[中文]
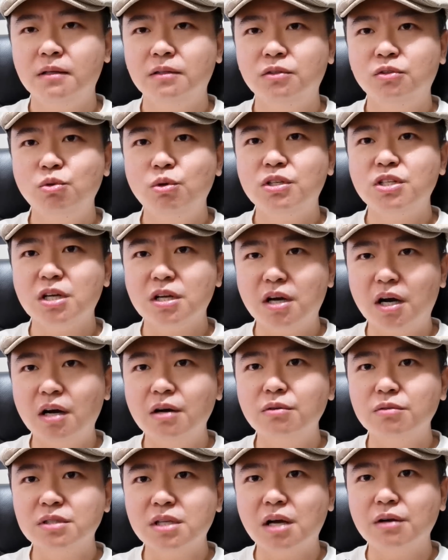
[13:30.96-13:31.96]
对整个昂
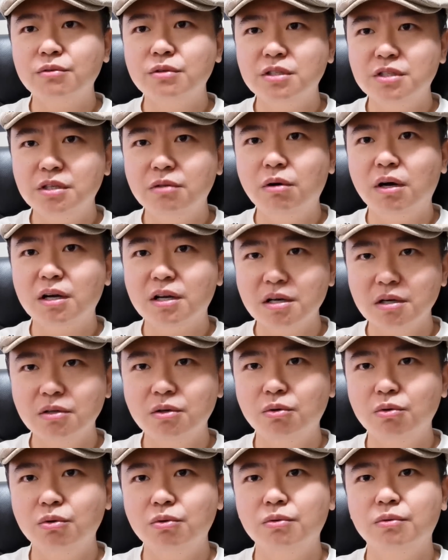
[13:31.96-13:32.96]
鲁萨克逊集团更
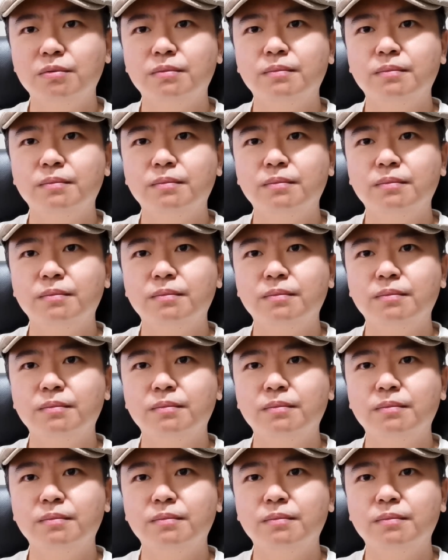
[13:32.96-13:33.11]
有用。